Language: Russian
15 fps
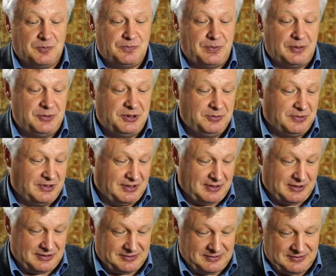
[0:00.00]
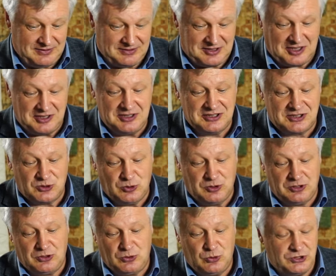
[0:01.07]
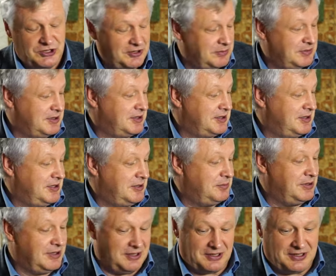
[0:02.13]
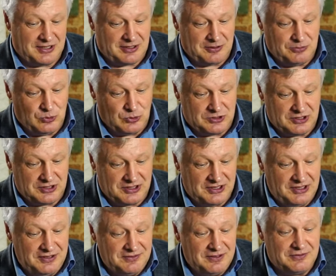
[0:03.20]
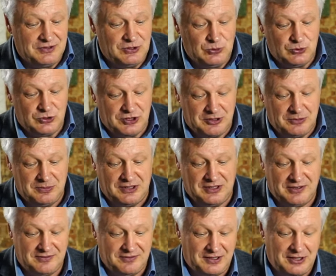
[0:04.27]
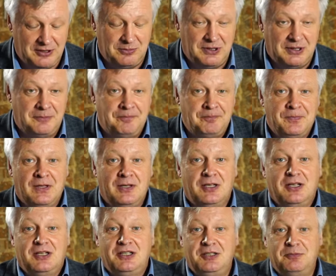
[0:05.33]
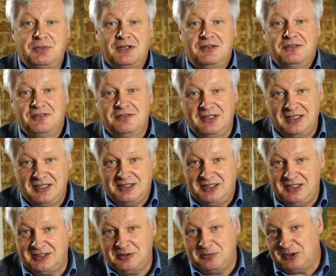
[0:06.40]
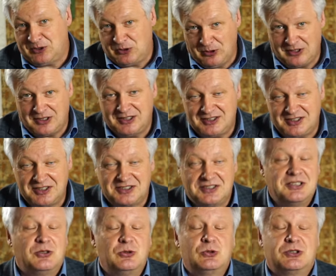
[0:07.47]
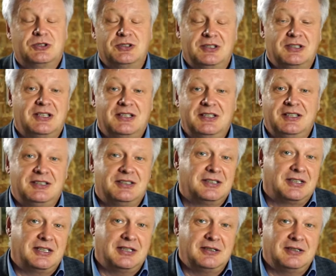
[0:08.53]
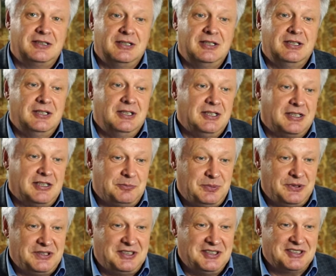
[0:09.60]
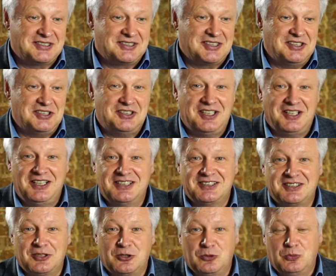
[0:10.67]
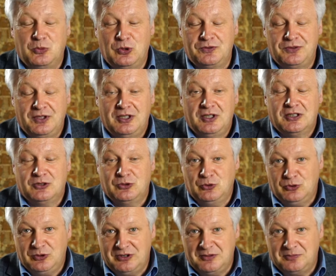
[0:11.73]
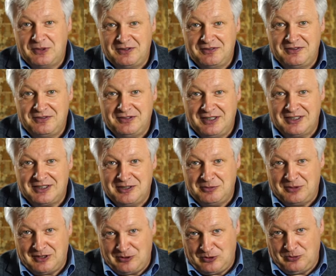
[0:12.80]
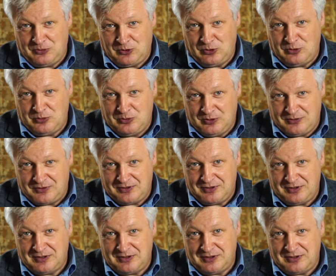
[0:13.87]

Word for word: помимо традиционных учебных дней Бианки работает и во внеучебное время, и прививает детям не только, естественно, научные какие-то компетенции, интересы, любовь, но и прививает им огромную любовь